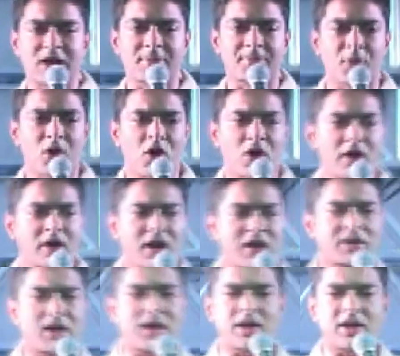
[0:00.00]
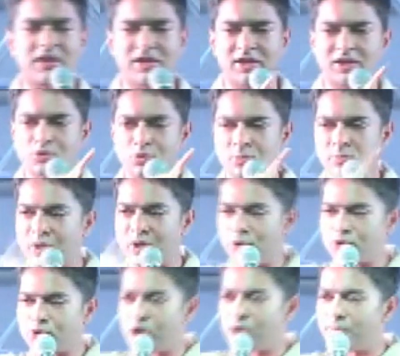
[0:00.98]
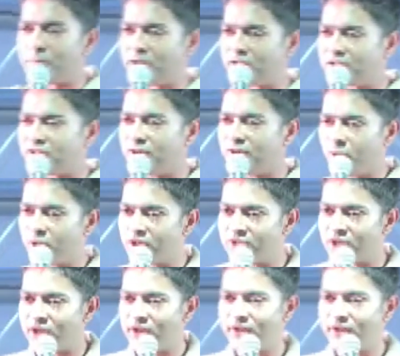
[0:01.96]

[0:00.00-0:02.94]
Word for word: পর রাতারাতি কিছু বেনজল পার্টিতে ঢুকে যায়